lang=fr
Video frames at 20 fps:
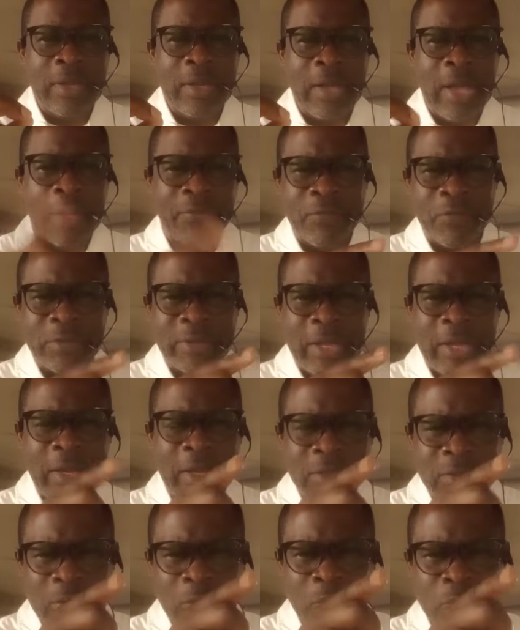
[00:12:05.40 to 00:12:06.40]
avant
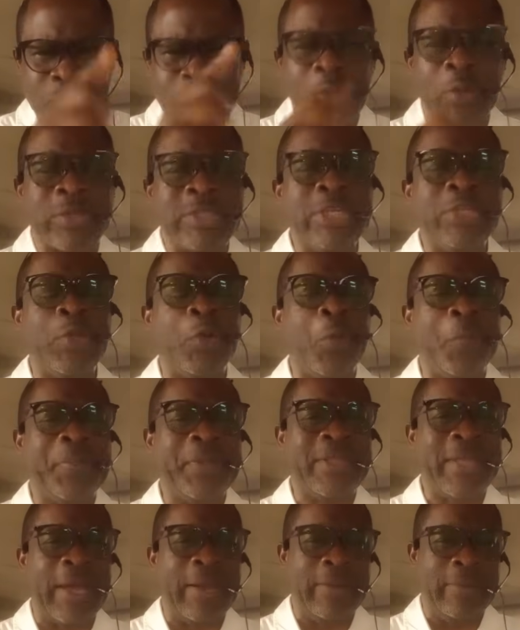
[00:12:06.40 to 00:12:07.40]
au sorti de
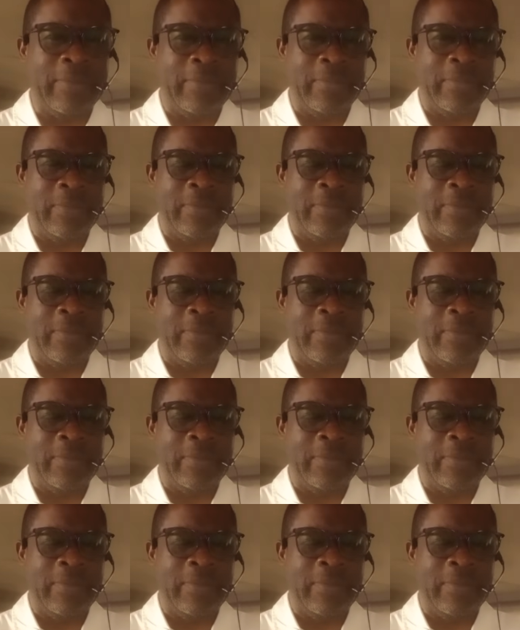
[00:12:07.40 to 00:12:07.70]
l'hôpital,